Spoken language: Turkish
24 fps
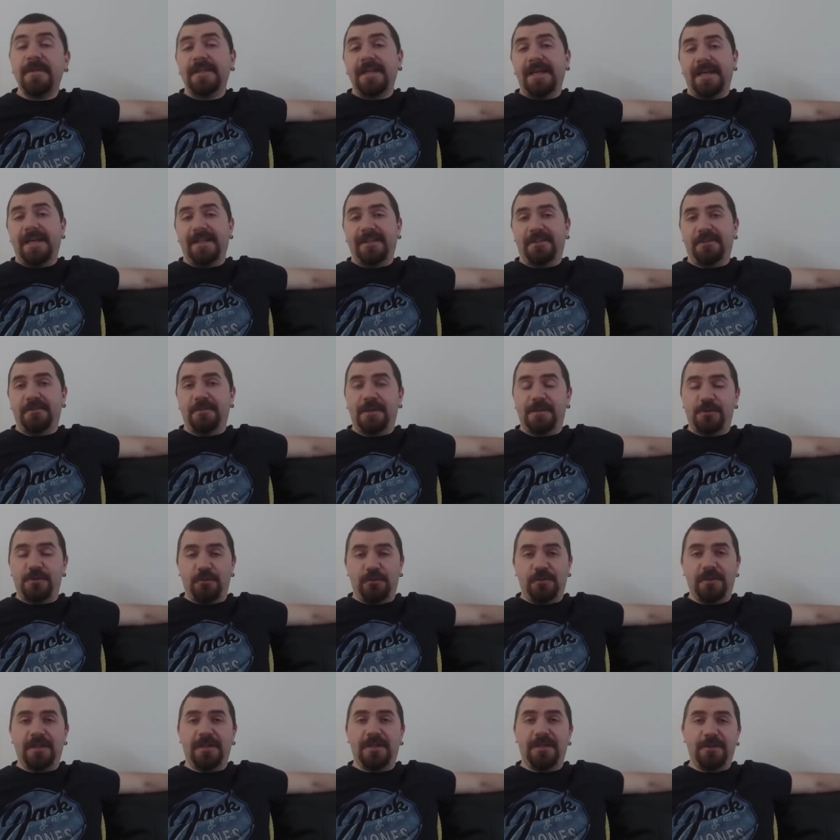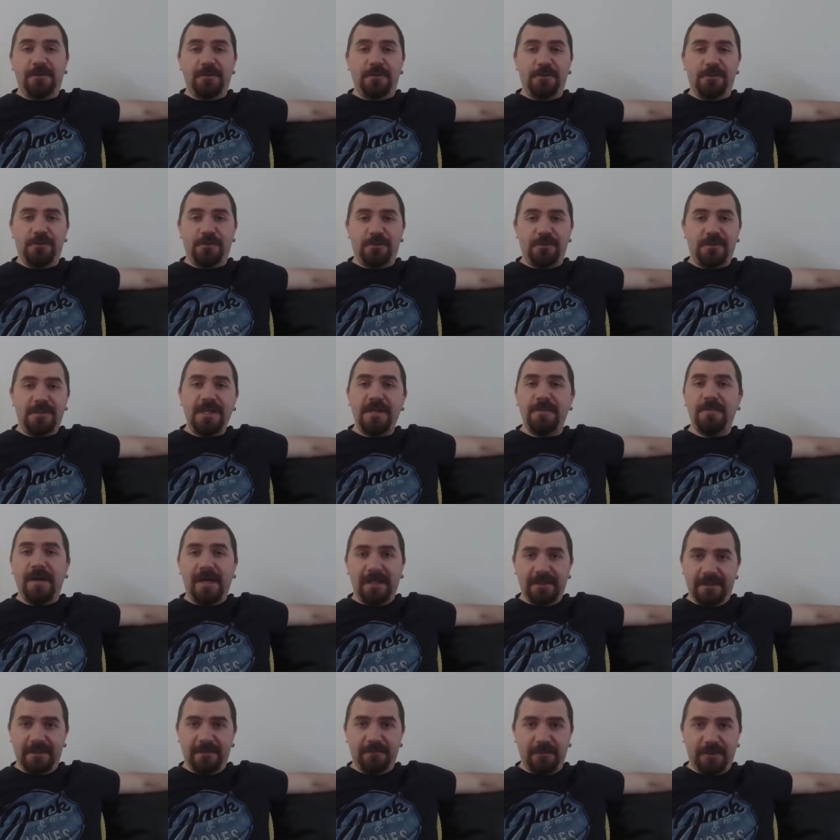dayandırmak zorunda kalıyorsunuz değil mi
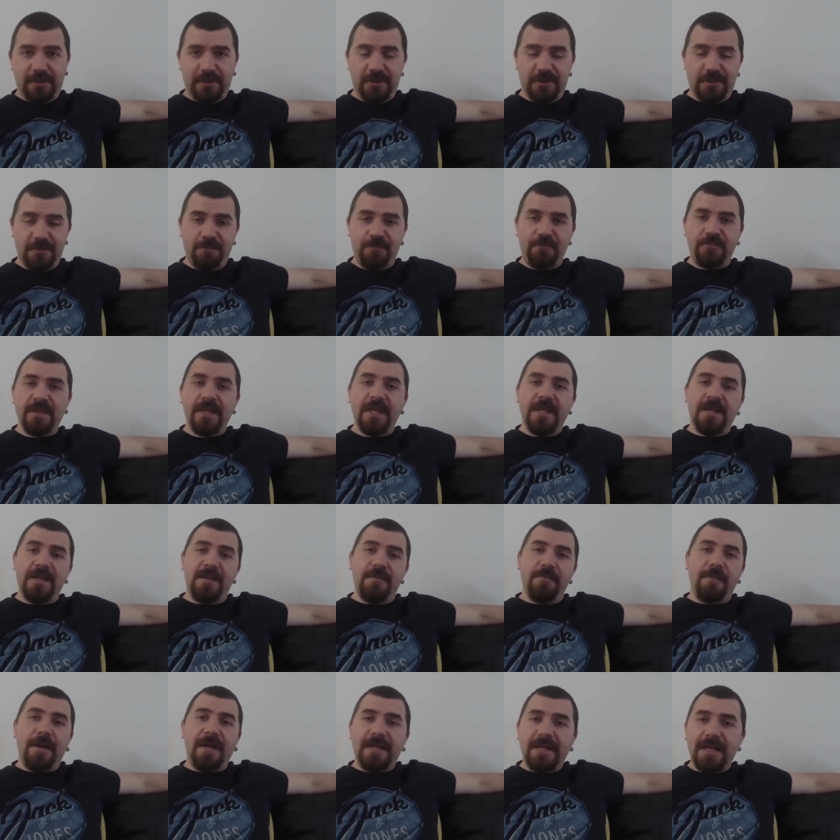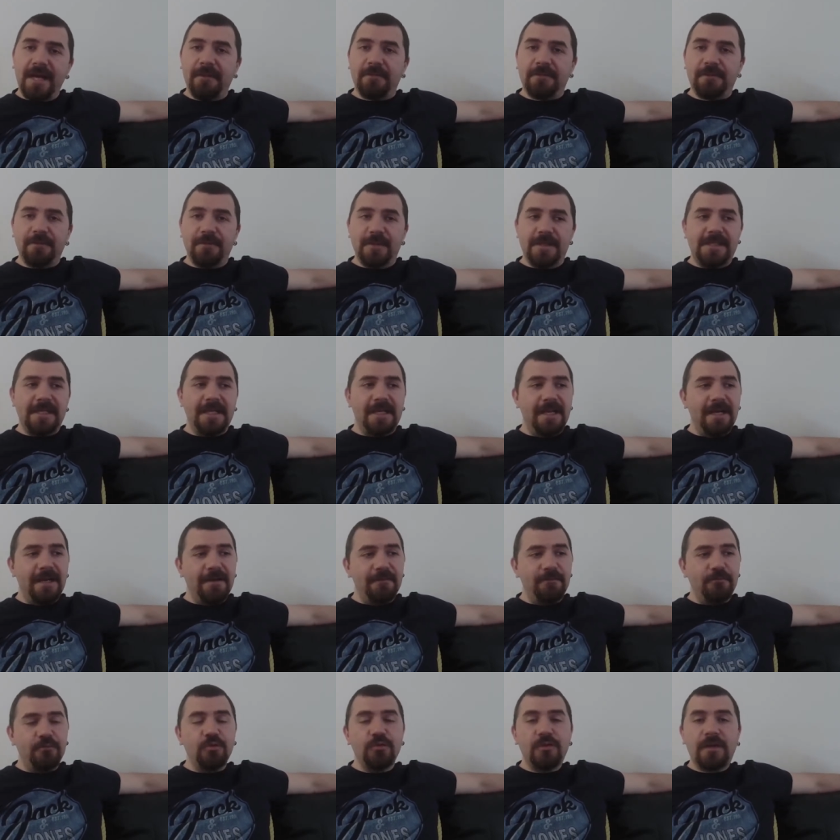anlatmak için? Ben ne yaptım
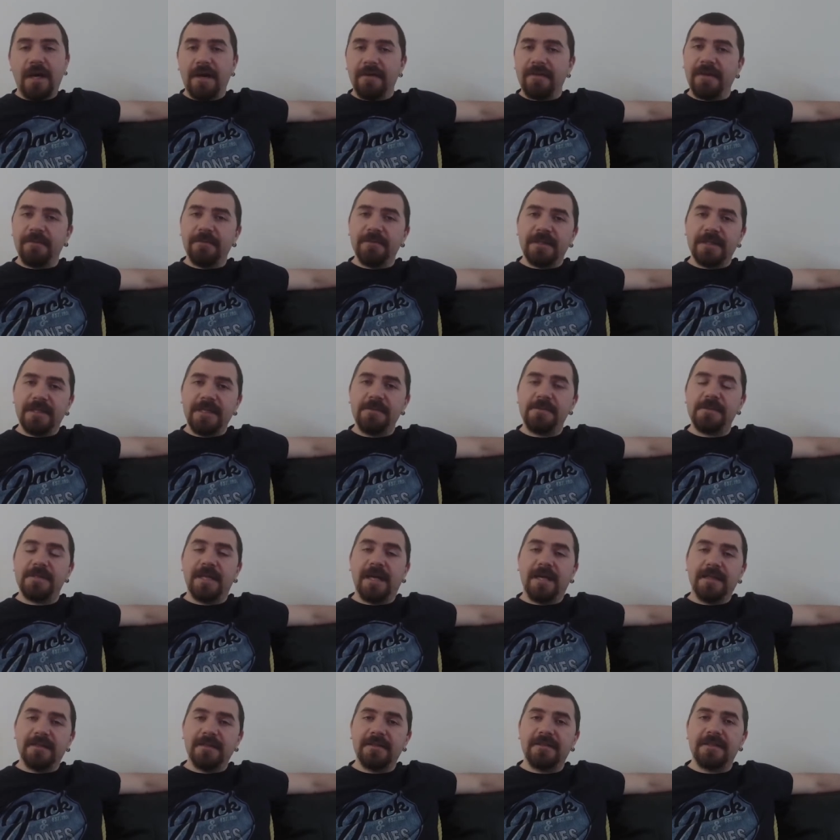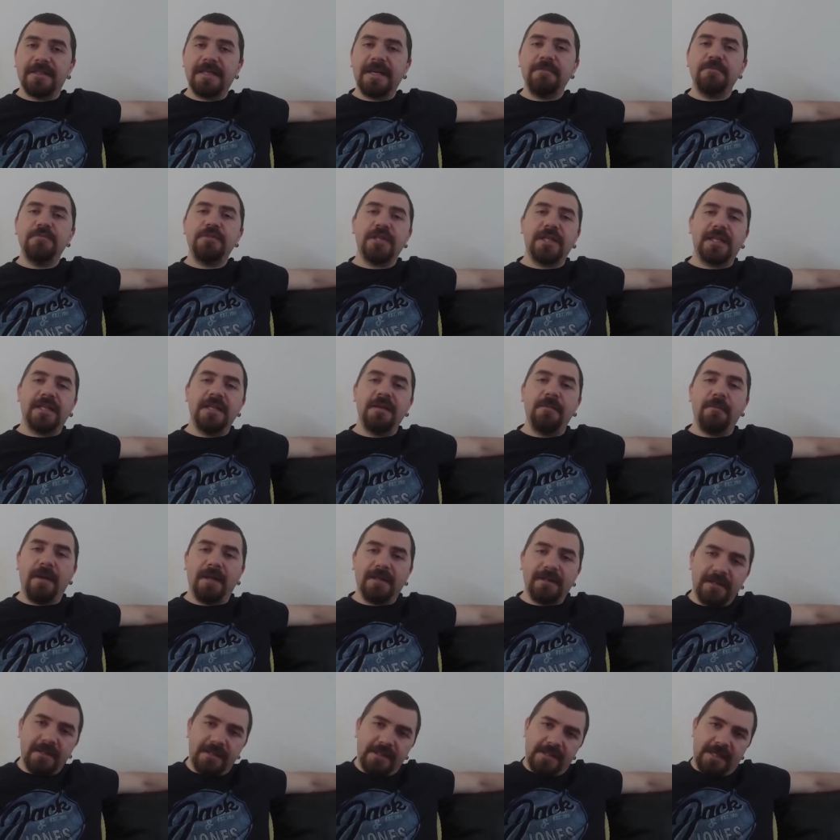mesela? Bu kavramların hepsini anlatırken bir şekilde
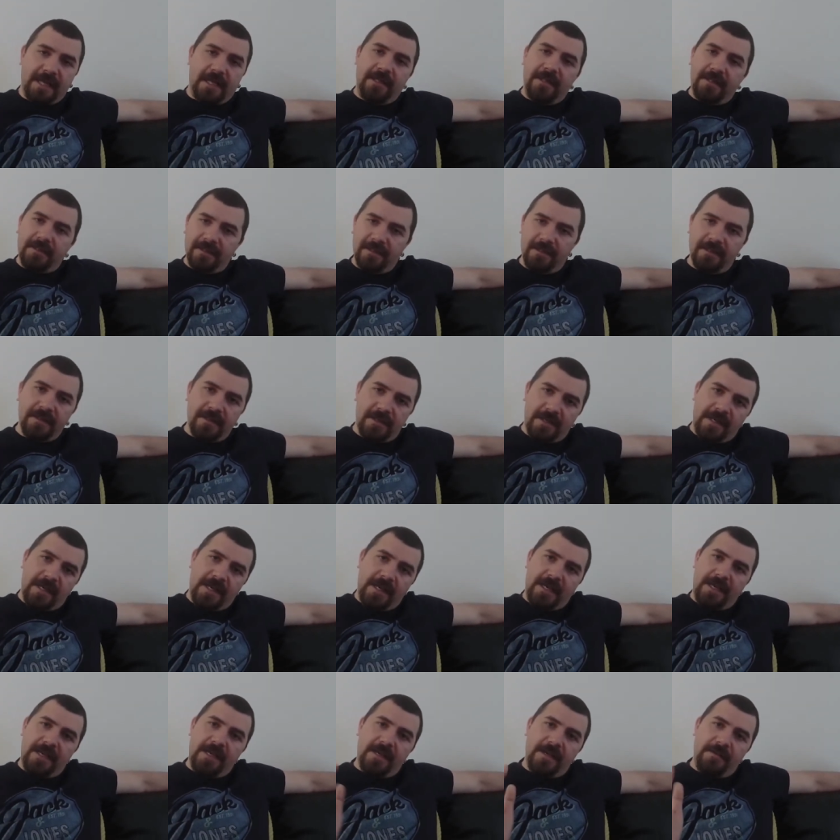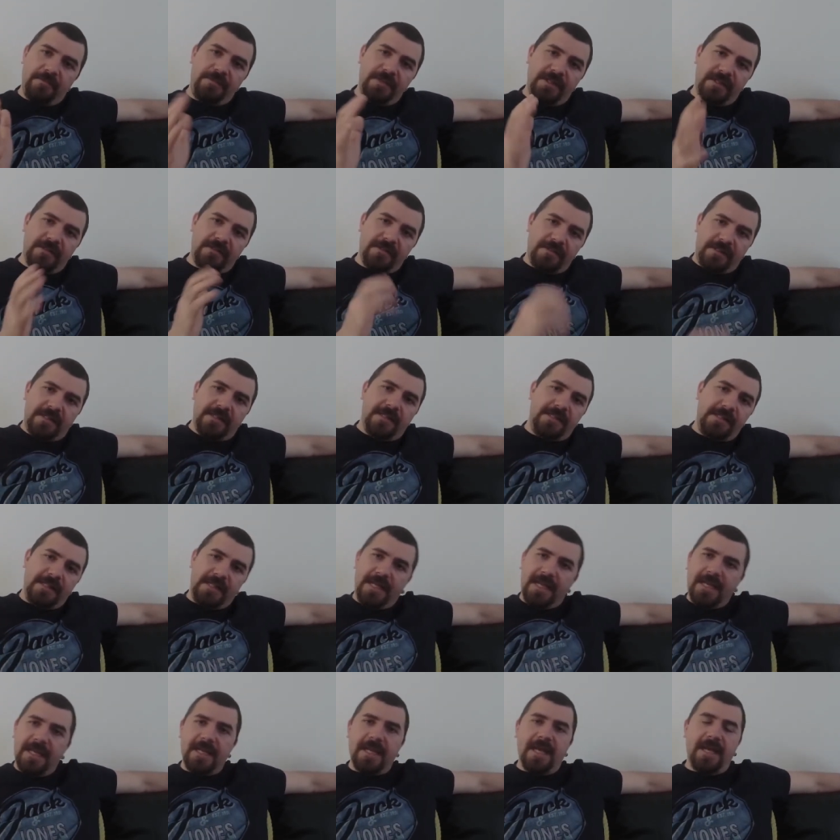mantıksal e, bir
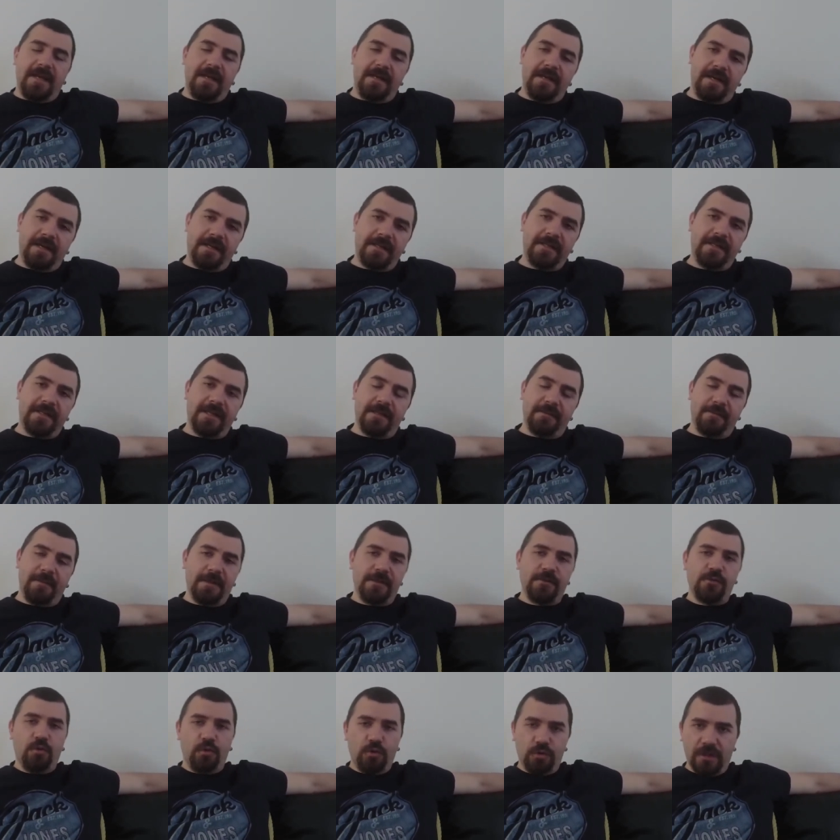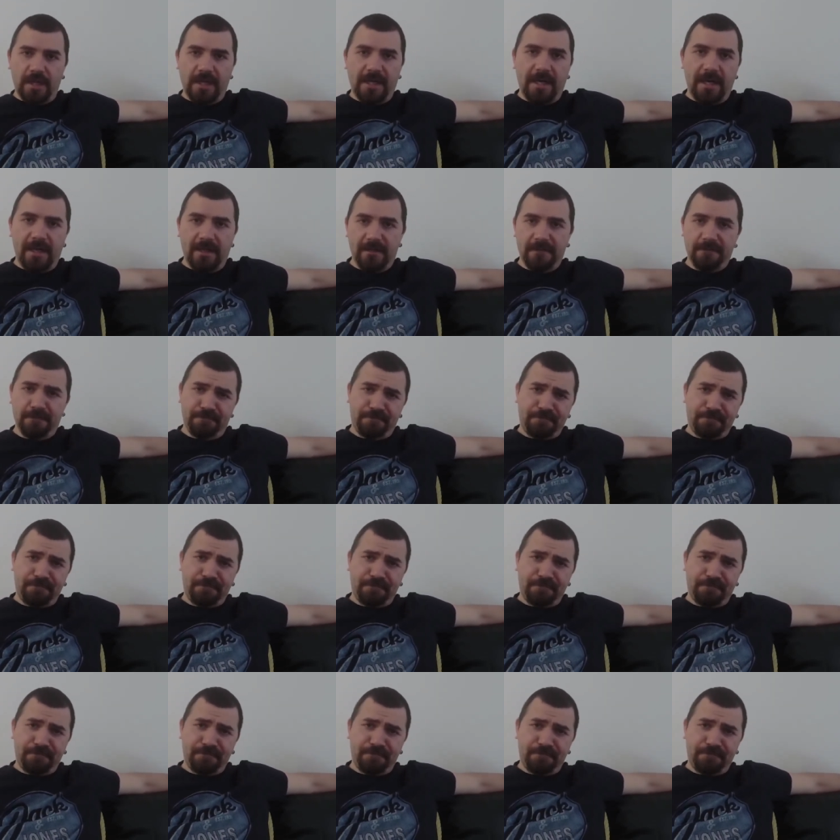silsile ile hareket etmek zorunda kaldım.